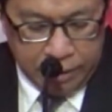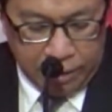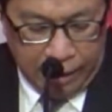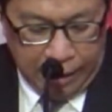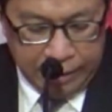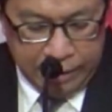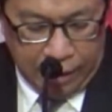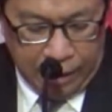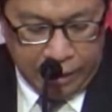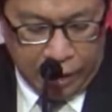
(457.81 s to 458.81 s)
segala
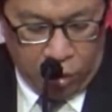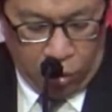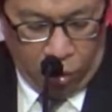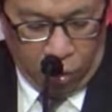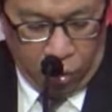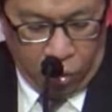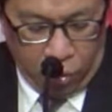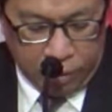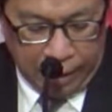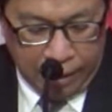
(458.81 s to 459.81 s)
jalan dan lorong
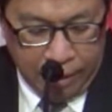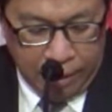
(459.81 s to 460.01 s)
kota,